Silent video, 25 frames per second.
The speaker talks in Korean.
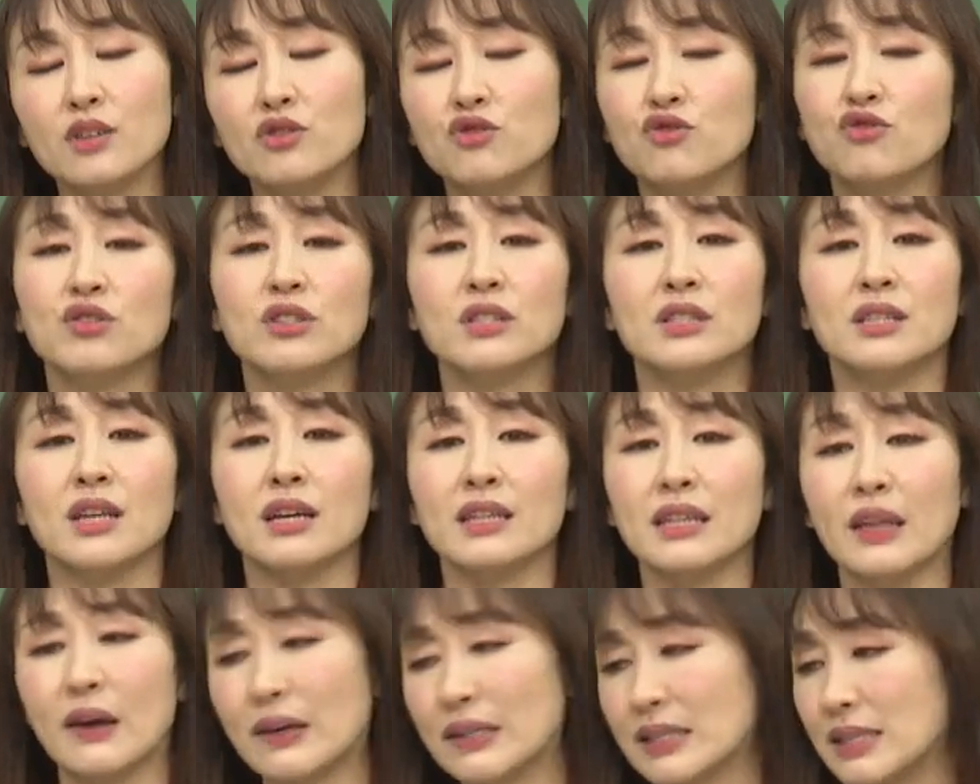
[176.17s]
누군지 탁
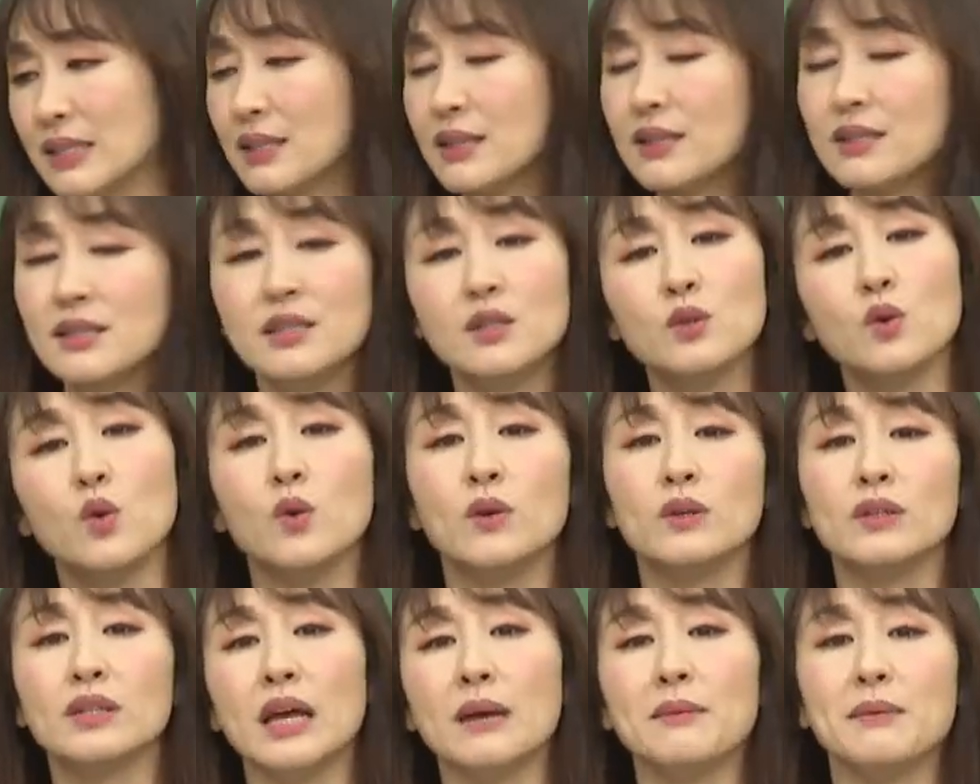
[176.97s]
나왔으니까 쓰고
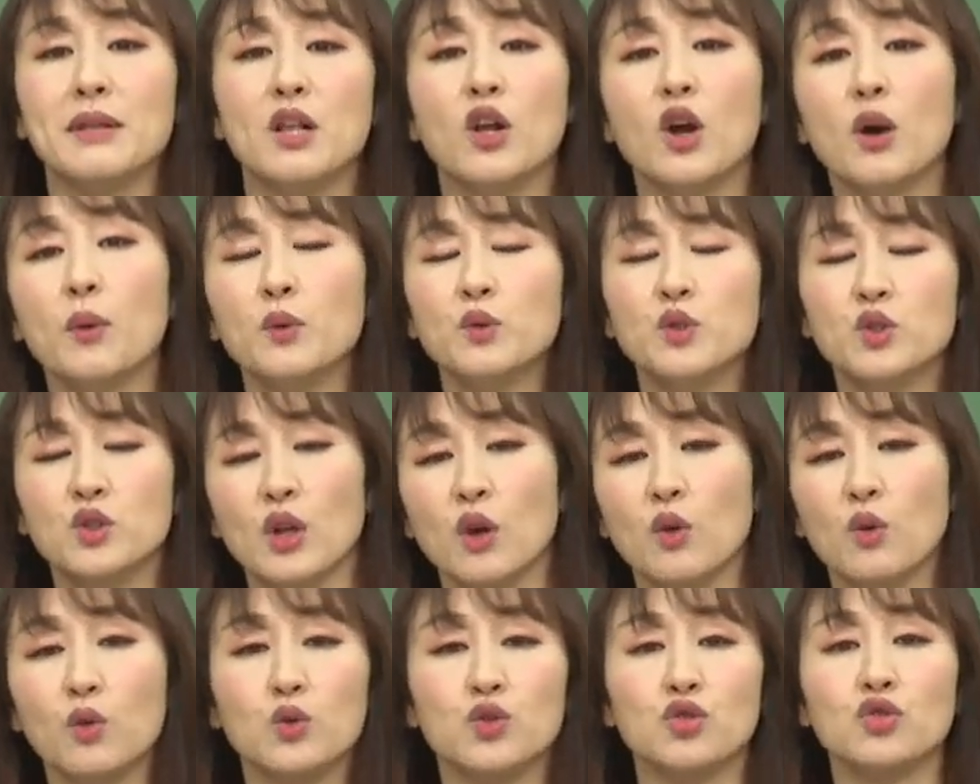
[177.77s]
그 다음 읽어보지도
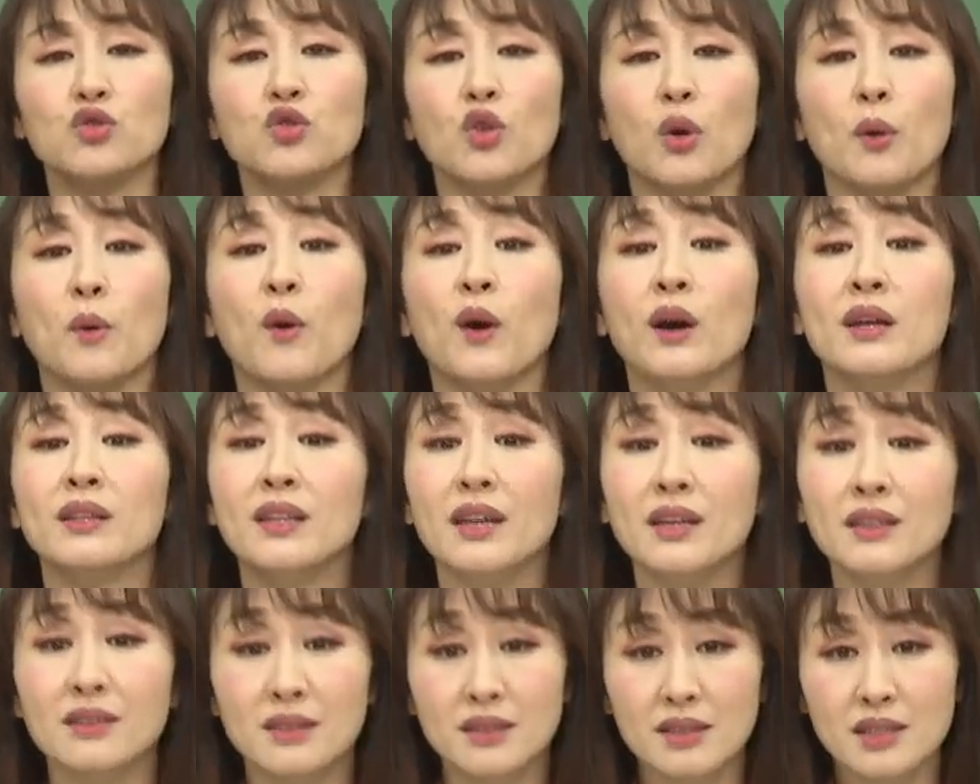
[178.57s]
않고 슉
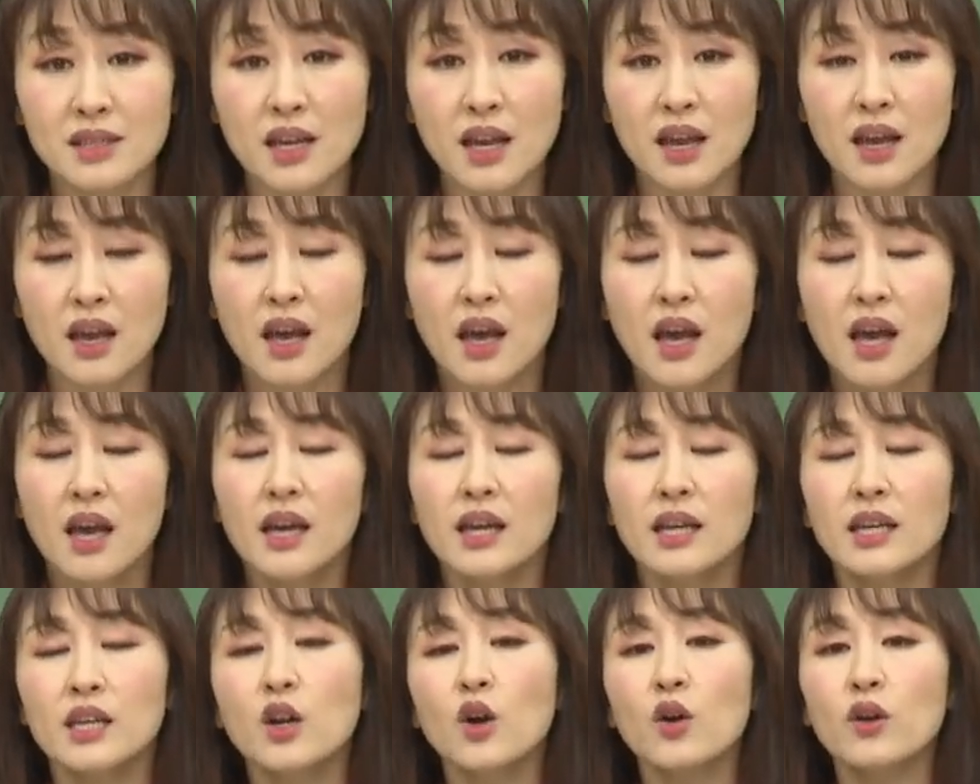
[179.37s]
넘어간다든지
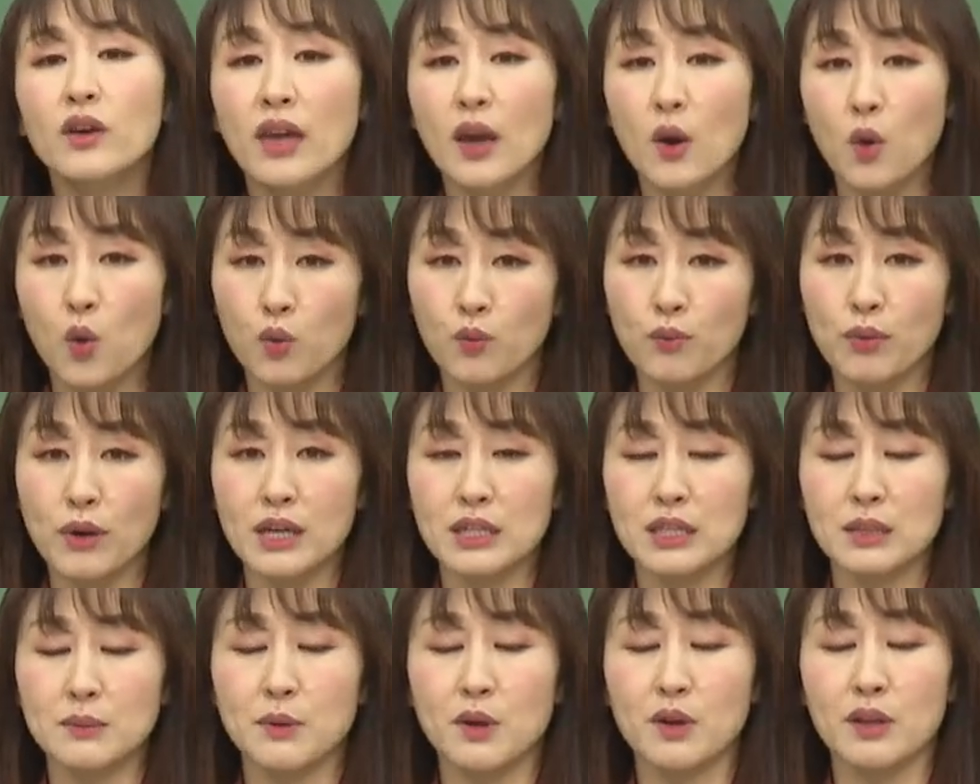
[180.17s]
이렇게
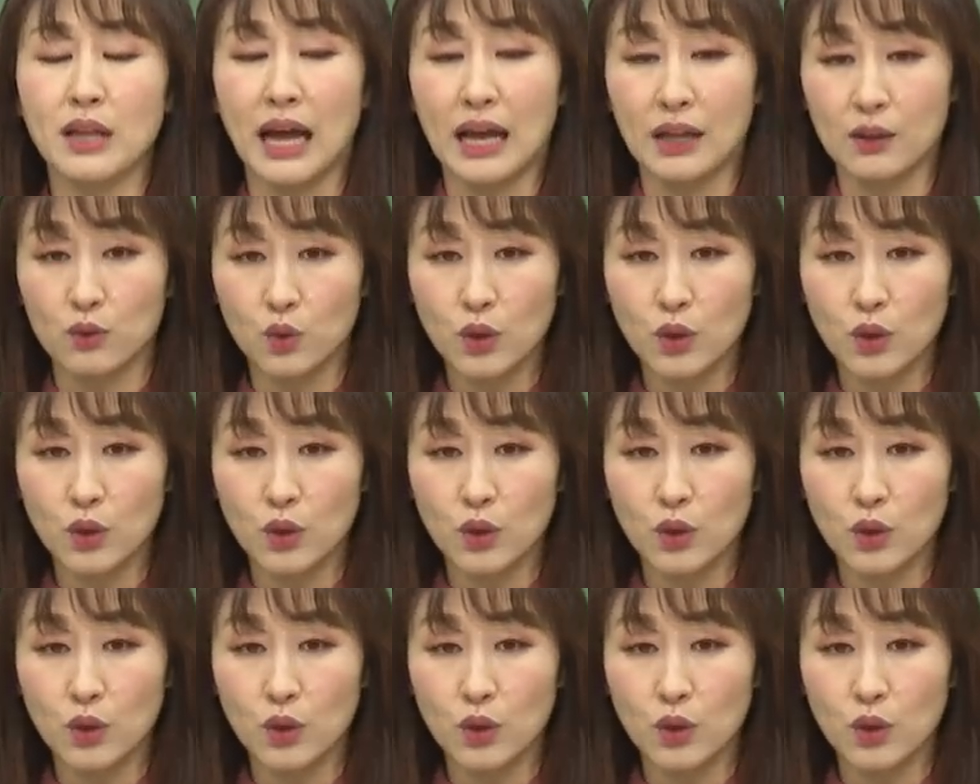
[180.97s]
공부하시면 안